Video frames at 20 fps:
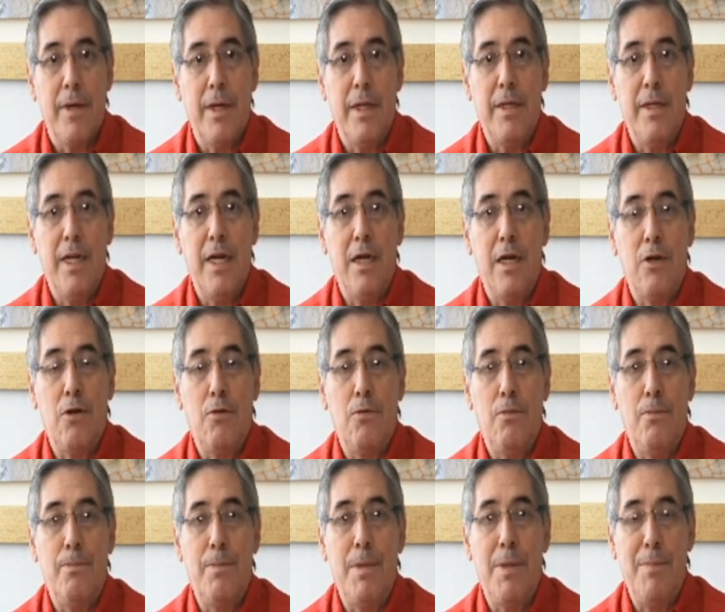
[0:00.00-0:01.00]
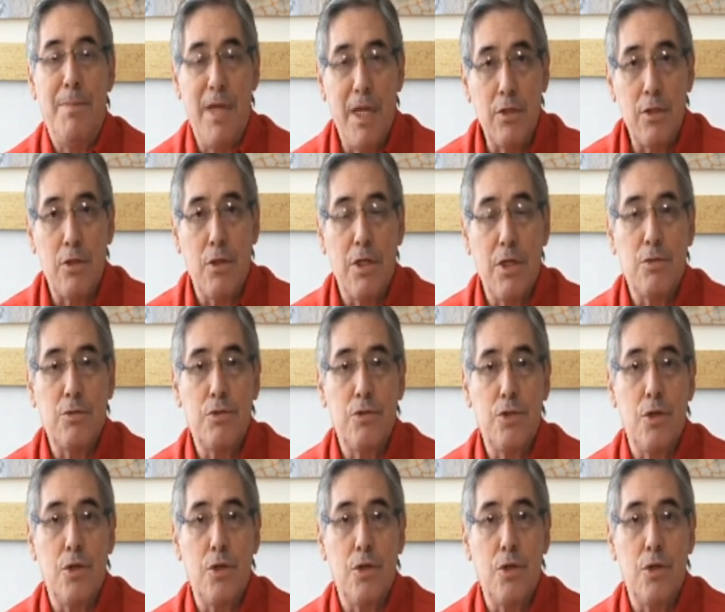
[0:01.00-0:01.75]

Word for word: en el cumplimiento de su